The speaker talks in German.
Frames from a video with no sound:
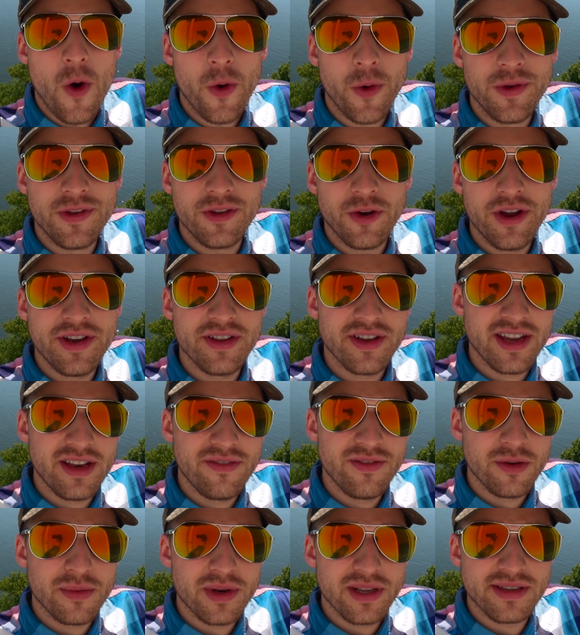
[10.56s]
Und heute
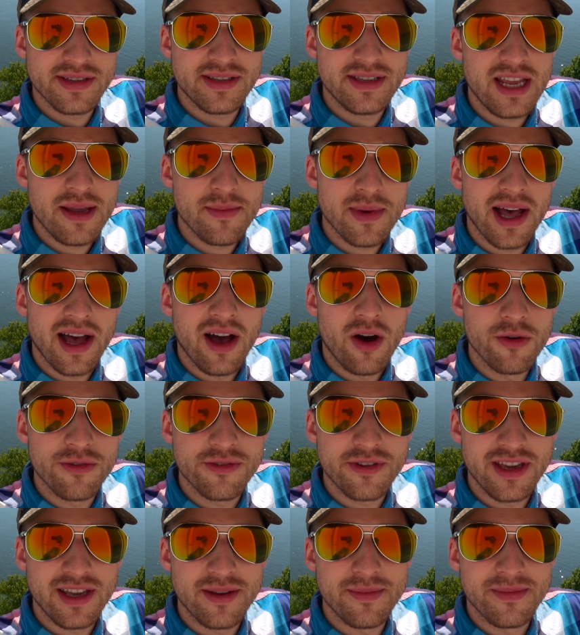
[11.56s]
reden wir über das Thema
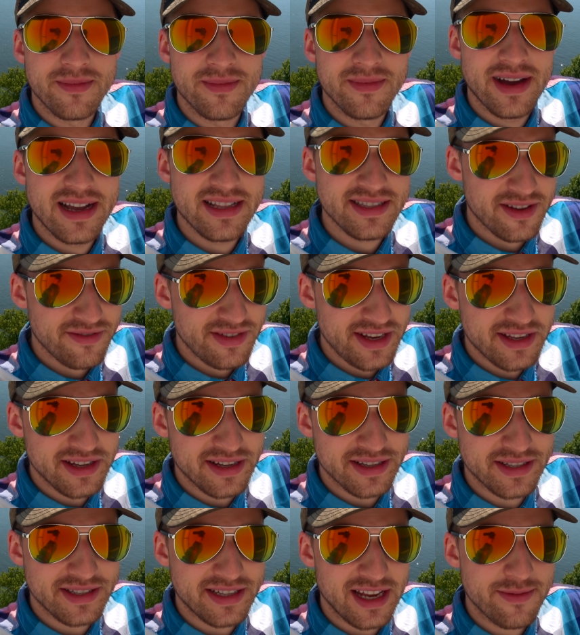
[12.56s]
Aufgeben. Ein sehr
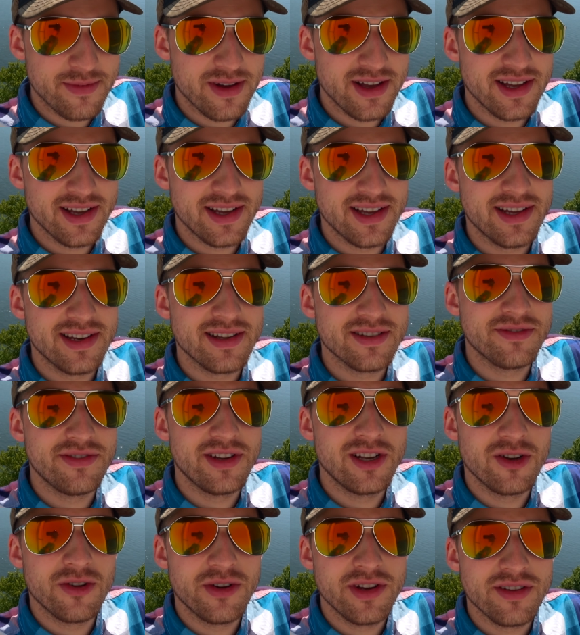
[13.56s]
wichtiges Thema, äh, das
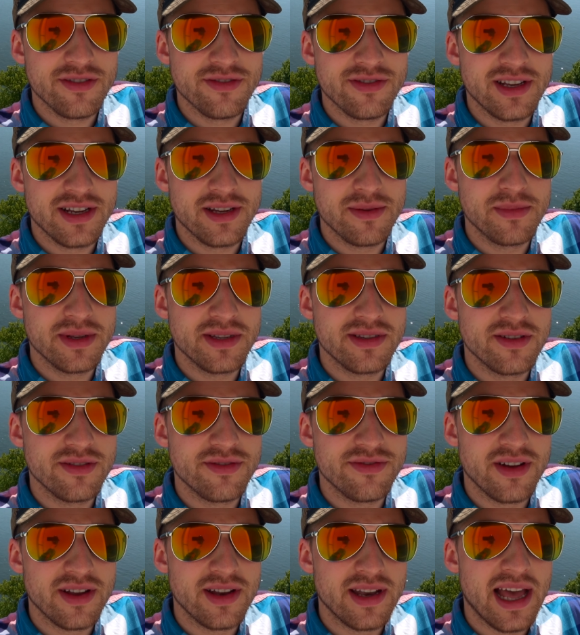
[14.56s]
viele Leute vielleicht ein bisschen
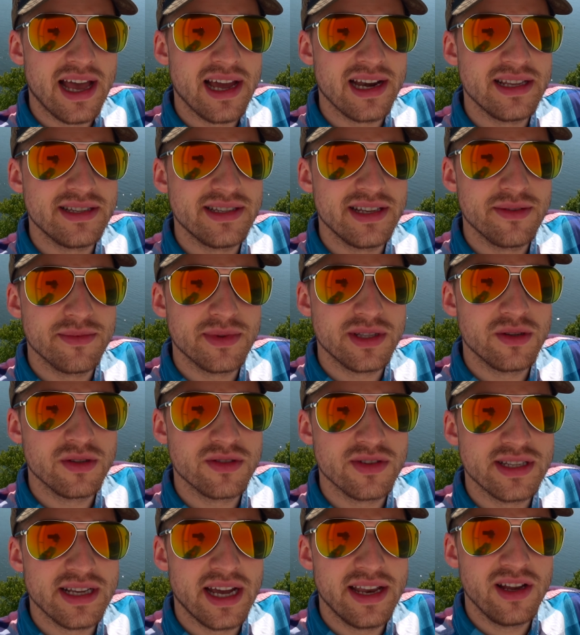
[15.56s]
vernachlässigen,
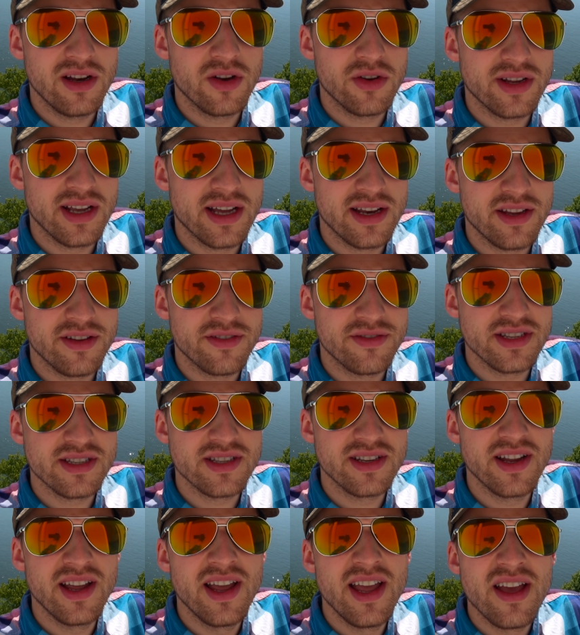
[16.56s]
beziehungsweise einige Leute gar nicht
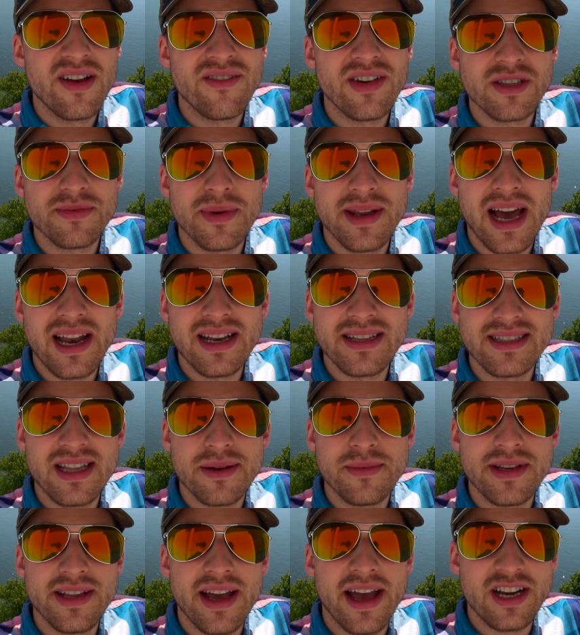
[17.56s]
wissen, was man alles
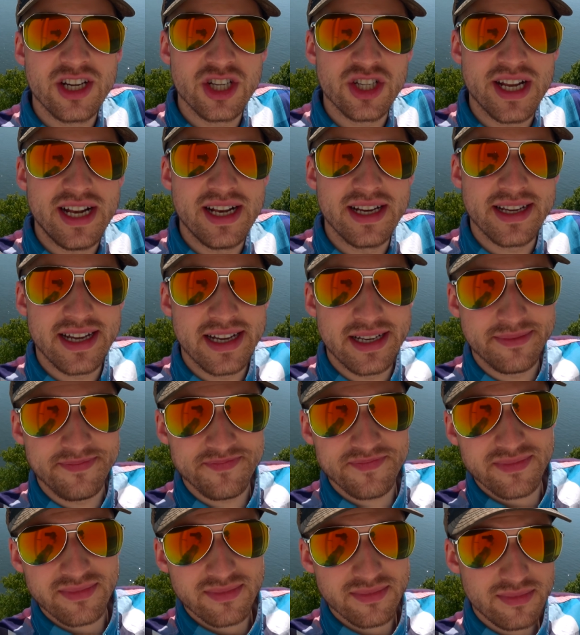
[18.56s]
damit anstellen kann.
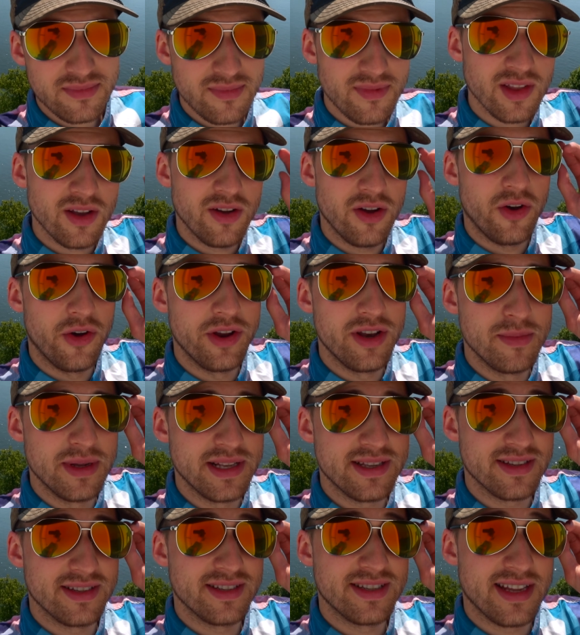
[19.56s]
Heute
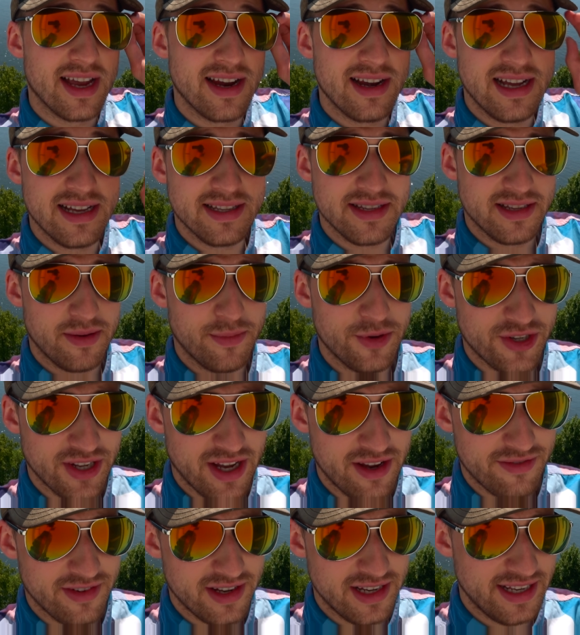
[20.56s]
mit Sunglasses am
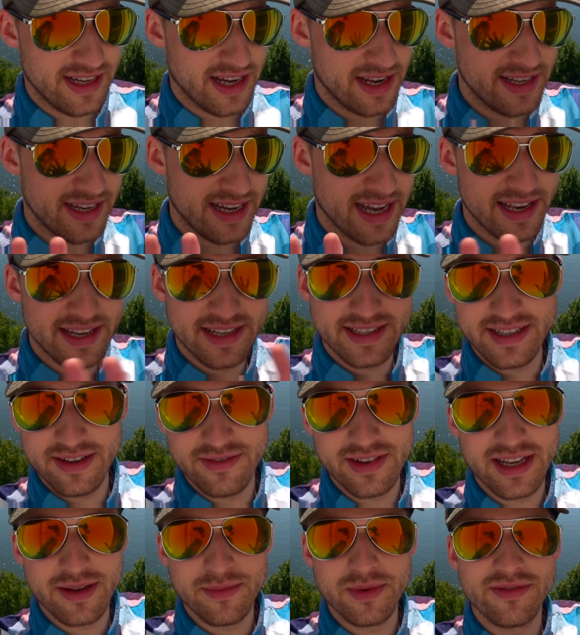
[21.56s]
Start, weil ich kann hier gar nichts
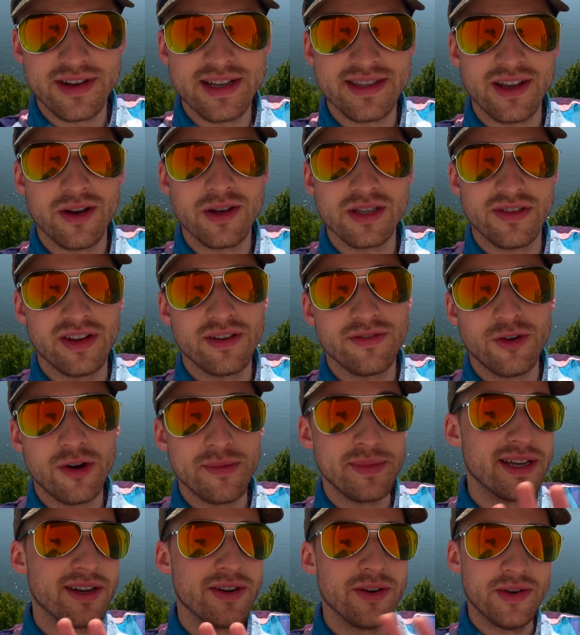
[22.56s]
sehen, weil ich habe eine weiße Hauswand
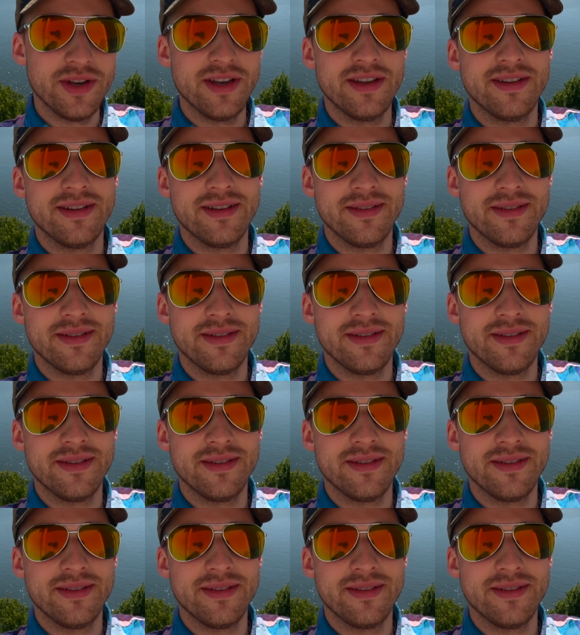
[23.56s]
vor mir und